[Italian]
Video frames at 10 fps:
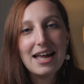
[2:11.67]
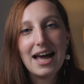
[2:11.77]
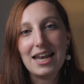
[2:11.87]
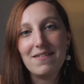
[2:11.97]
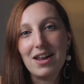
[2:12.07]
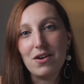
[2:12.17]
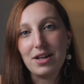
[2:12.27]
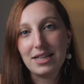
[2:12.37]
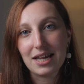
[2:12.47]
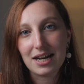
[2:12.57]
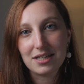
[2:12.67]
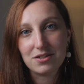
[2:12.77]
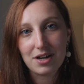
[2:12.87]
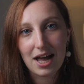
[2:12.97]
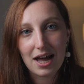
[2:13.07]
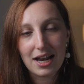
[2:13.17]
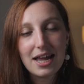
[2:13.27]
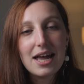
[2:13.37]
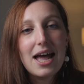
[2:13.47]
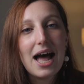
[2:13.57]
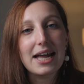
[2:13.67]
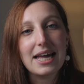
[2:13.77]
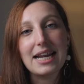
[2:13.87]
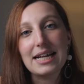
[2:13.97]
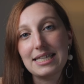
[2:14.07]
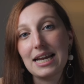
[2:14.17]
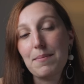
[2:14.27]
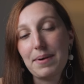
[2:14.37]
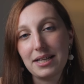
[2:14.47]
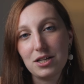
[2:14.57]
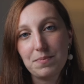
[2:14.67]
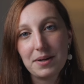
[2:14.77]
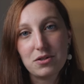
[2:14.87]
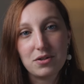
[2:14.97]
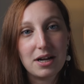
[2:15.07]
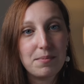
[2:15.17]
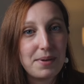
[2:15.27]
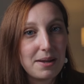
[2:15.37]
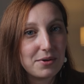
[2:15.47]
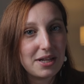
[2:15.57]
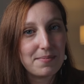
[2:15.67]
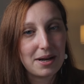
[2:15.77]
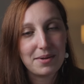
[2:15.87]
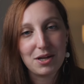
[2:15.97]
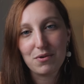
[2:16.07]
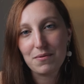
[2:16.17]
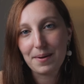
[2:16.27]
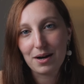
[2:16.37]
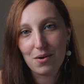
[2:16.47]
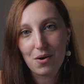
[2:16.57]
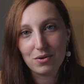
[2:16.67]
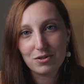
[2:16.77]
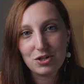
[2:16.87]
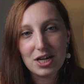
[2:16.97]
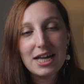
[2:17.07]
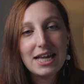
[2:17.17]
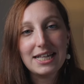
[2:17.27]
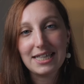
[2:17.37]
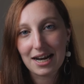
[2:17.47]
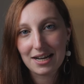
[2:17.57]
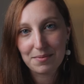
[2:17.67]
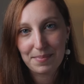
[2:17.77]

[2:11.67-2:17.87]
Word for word: a livello internazionale anche grazie alla partecipazione al primo dei premi di cui vi parlo oggi, il Turner